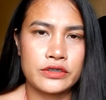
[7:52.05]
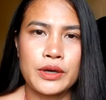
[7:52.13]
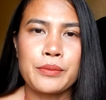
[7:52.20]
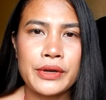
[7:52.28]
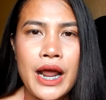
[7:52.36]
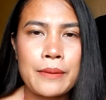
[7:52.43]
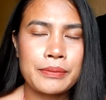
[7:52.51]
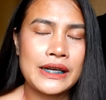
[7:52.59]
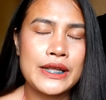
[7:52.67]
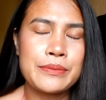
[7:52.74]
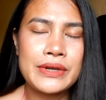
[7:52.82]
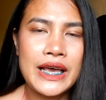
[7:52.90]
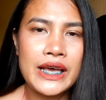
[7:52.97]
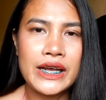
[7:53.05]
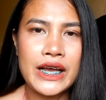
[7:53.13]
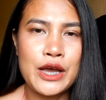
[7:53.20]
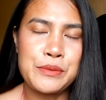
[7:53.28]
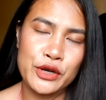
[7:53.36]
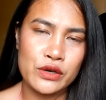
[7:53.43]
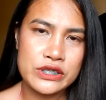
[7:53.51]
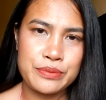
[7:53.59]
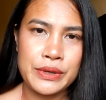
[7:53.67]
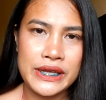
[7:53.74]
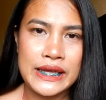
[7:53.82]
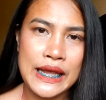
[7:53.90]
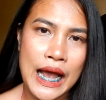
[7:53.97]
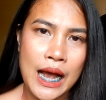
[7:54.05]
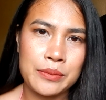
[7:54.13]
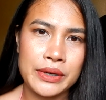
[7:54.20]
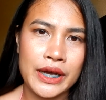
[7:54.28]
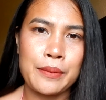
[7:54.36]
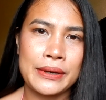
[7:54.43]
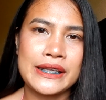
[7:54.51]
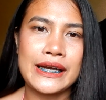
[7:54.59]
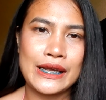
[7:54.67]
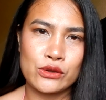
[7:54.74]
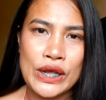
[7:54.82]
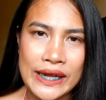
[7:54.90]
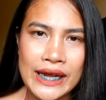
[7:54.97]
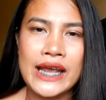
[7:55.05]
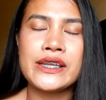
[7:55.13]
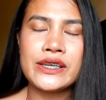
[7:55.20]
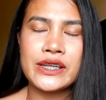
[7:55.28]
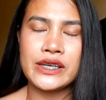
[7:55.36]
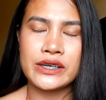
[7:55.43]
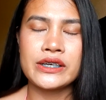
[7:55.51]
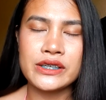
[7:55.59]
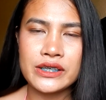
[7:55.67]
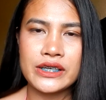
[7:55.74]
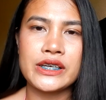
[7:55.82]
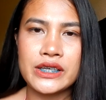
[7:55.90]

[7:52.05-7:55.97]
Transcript: สำหรับคลิปหน้านะคะเหมียวก็จะพยายามนะคะพัฒนาตัวเองให้ดีขึ้น